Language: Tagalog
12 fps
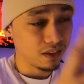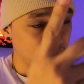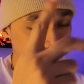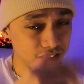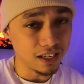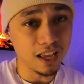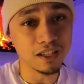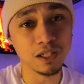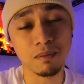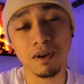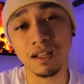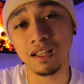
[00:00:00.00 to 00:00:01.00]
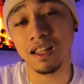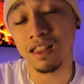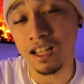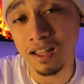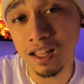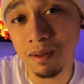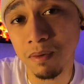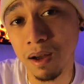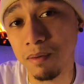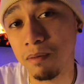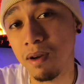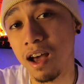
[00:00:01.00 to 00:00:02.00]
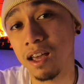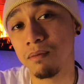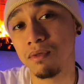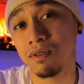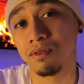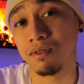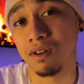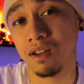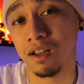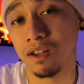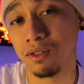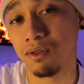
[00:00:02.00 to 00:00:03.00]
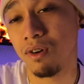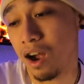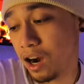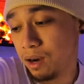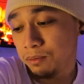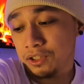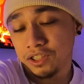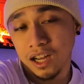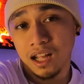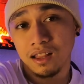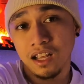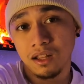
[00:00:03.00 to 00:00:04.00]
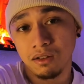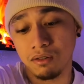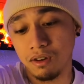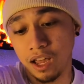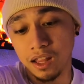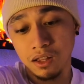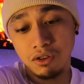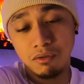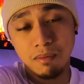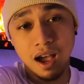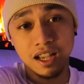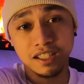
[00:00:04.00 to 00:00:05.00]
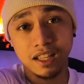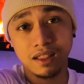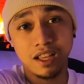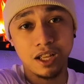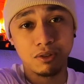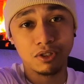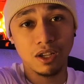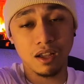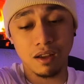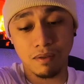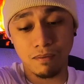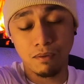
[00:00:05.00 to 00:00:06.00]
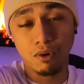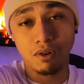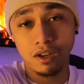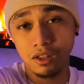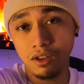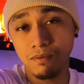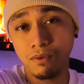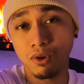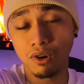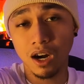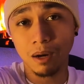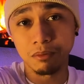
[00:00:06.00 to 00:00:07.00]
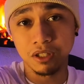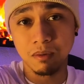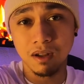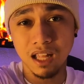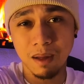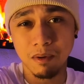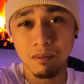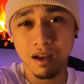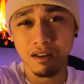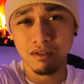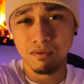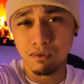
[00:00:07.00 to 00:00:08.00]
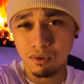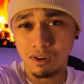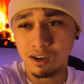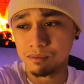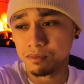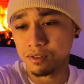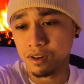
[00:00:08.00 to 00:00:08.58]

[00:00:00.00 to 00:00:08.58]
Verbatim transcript: isa yan sa mga tinitignan ng mga babae bro no arms tsaka dito and yung muscle dito sa fore, ito yung forearms di ba tama ba oh, forearm